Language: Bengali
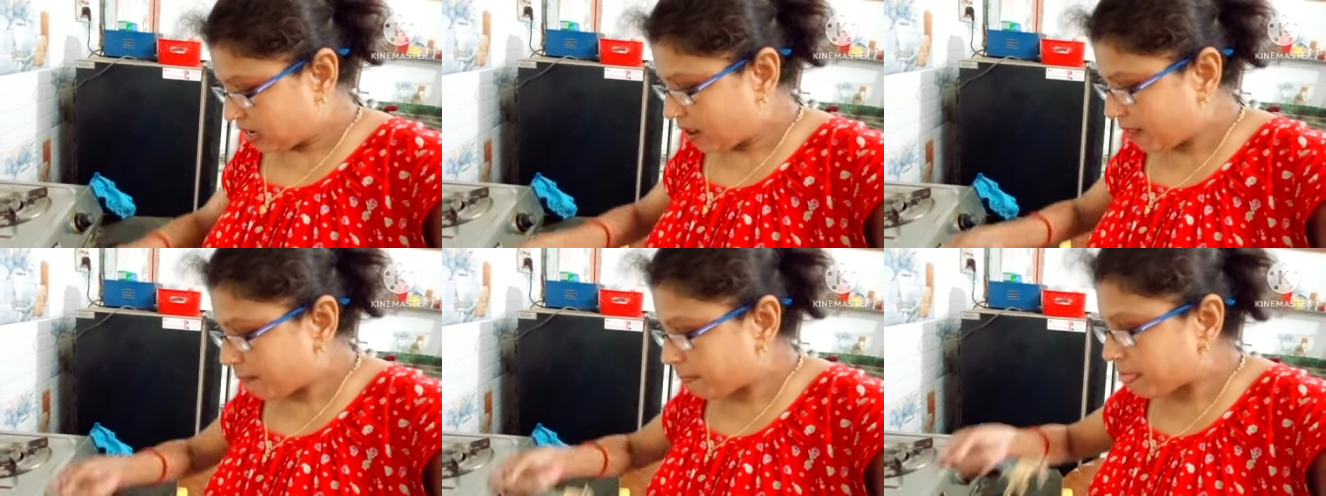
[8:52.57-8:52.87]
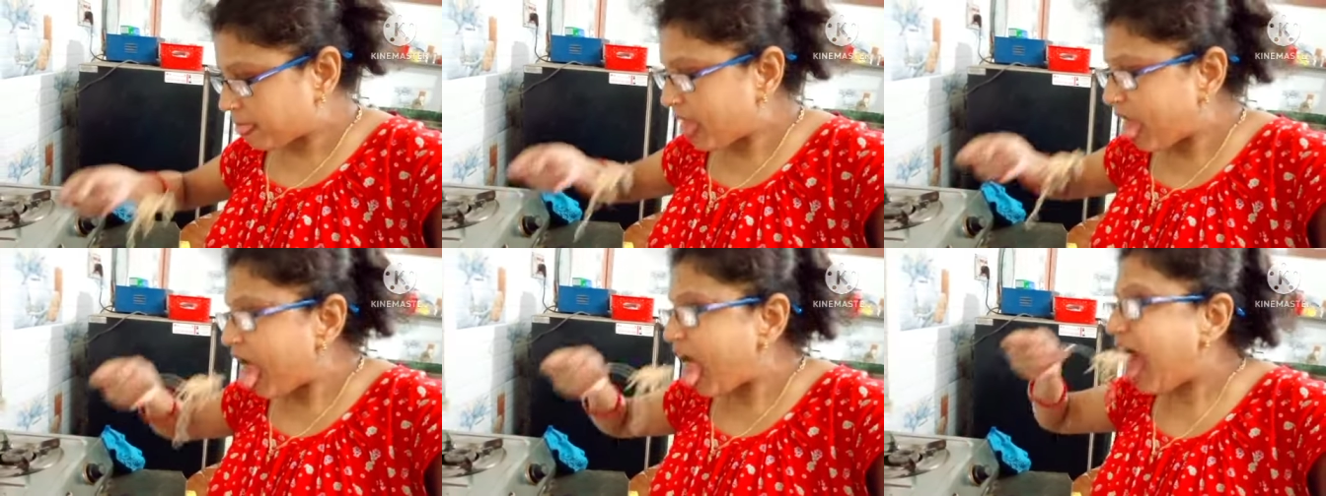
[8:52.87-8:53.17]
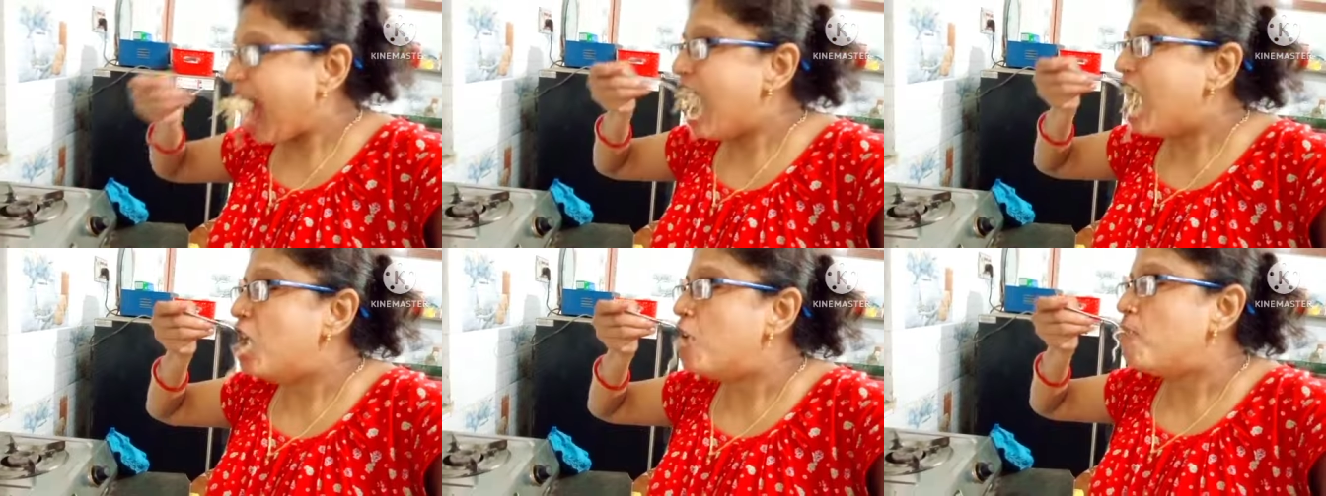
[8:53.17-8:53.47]
দিয়ে না
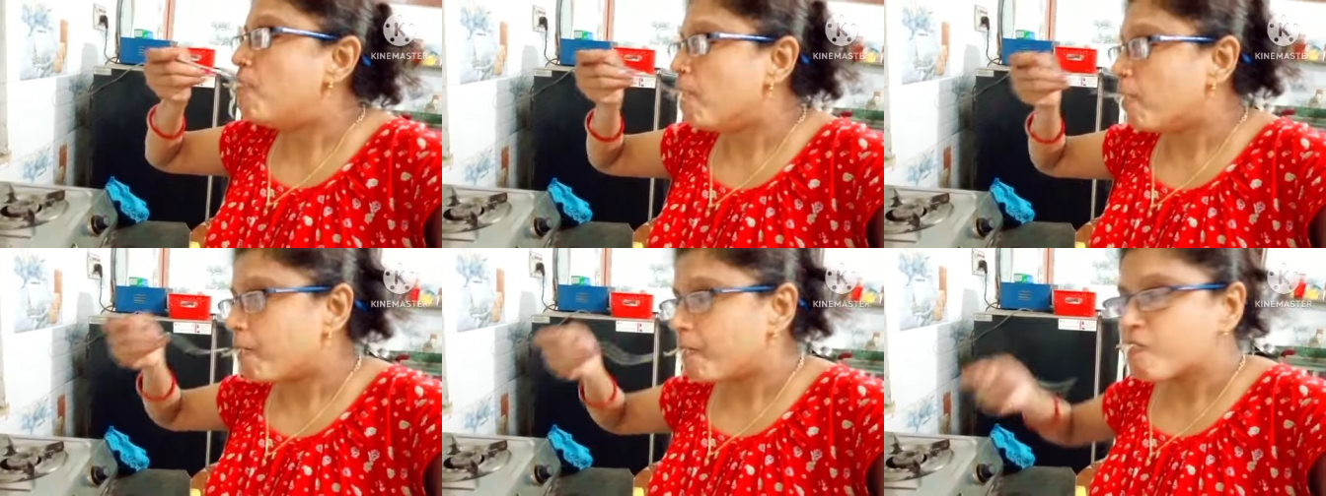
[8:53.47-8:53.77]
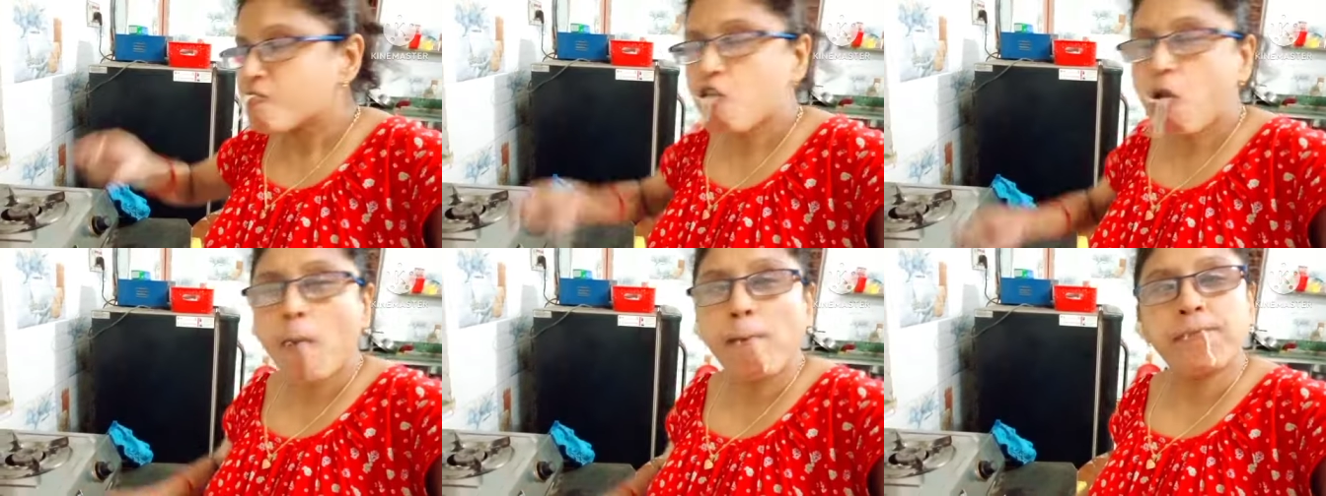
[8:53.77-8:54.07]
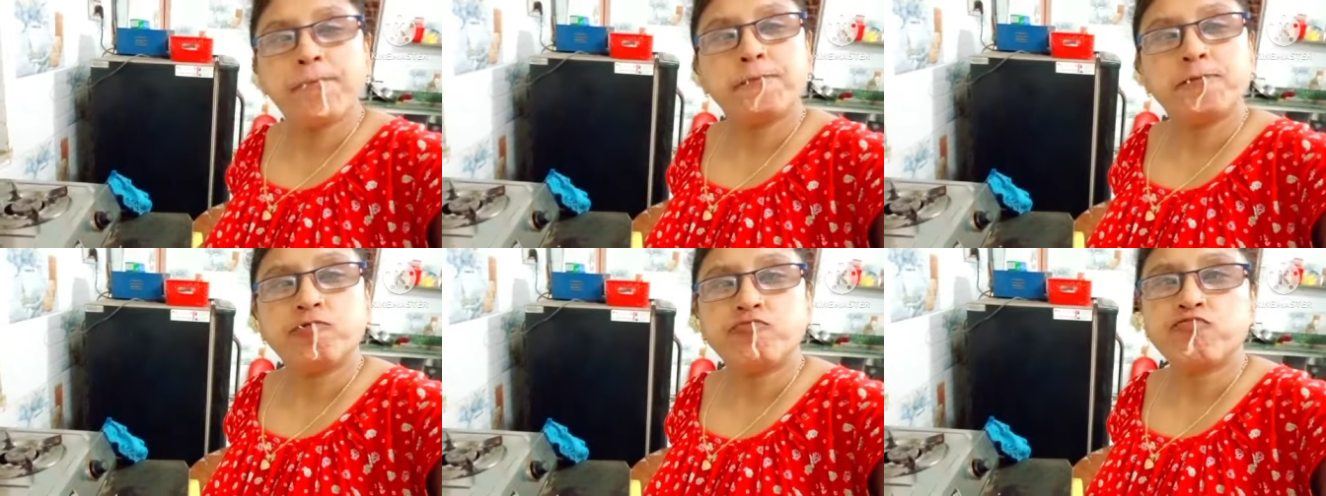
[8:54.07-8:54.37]
তার জন্যে আর
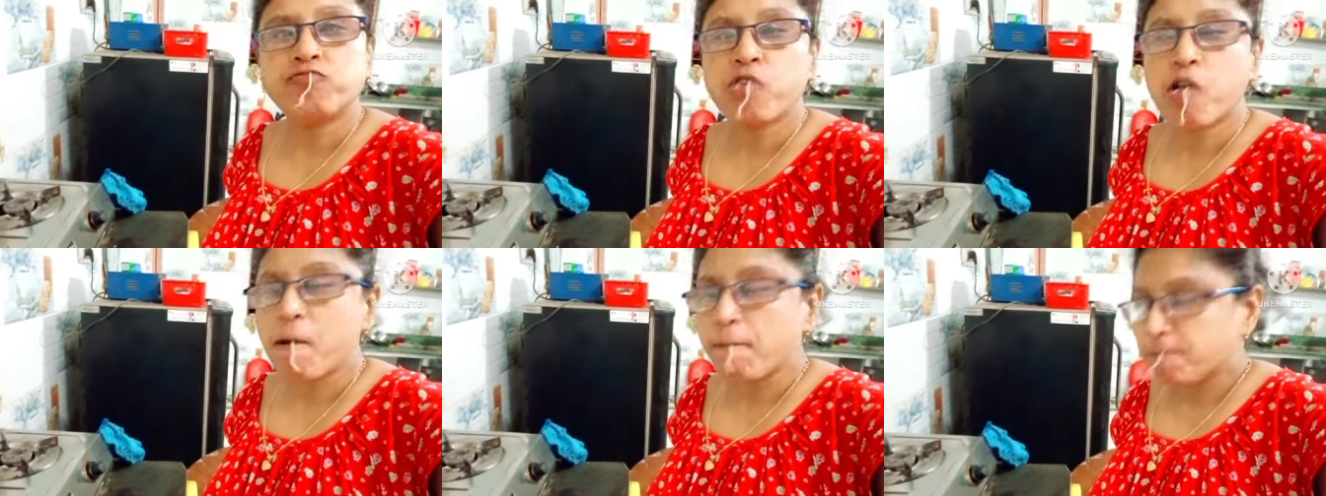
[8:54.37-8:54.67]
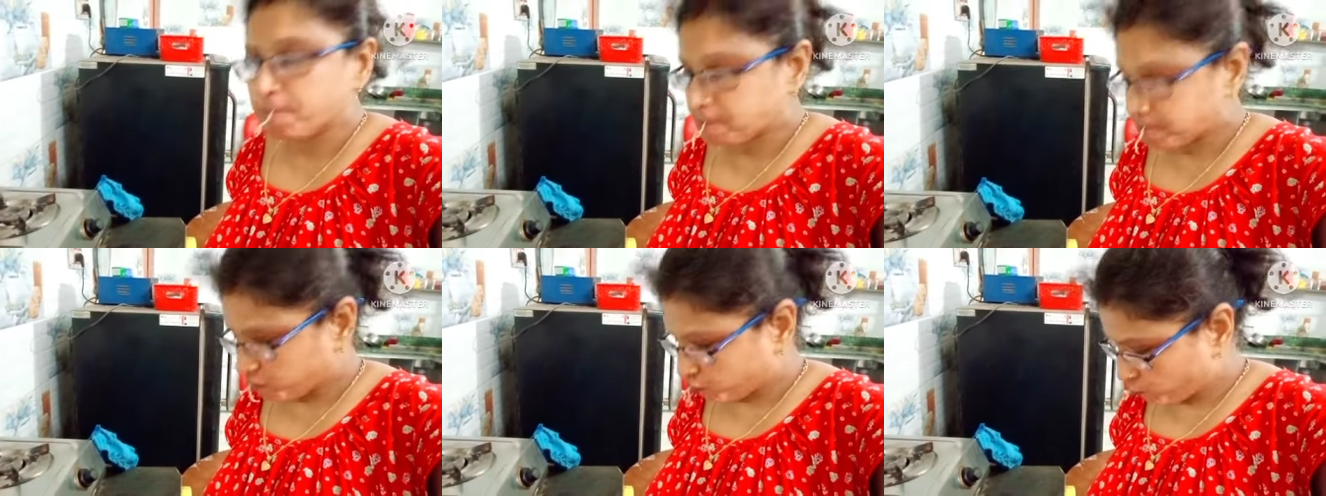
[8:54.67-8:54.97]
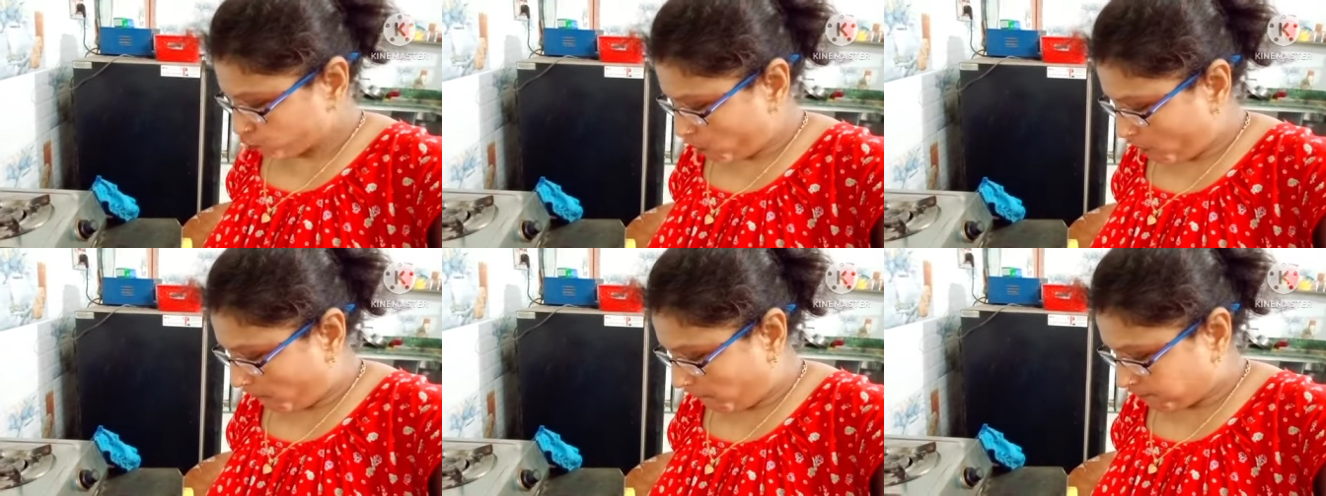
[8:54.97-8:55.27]
ভিডিও করা
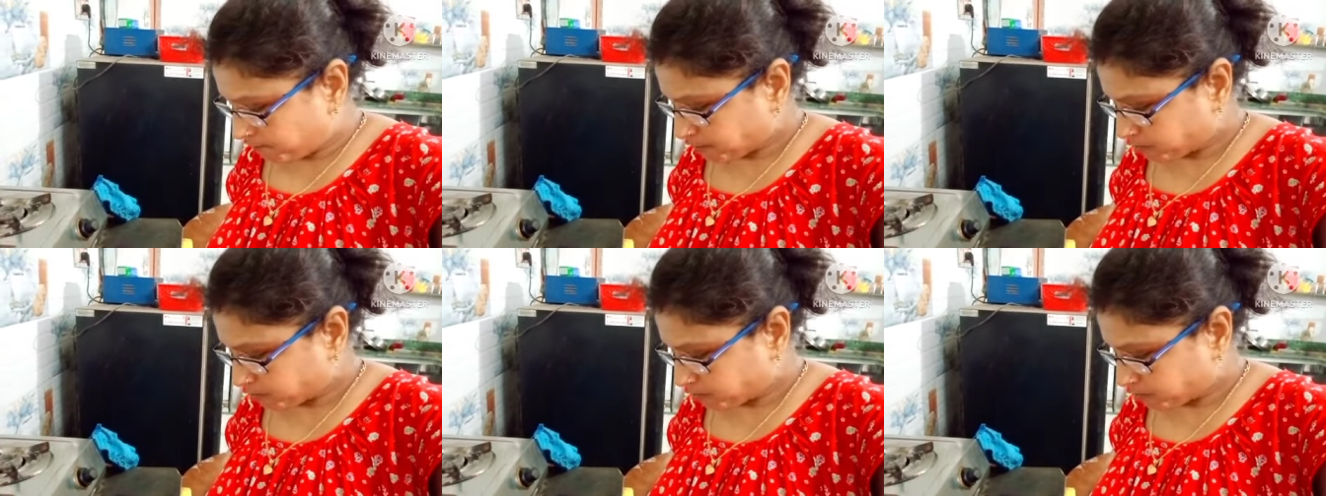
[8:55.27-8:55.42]
হয়নি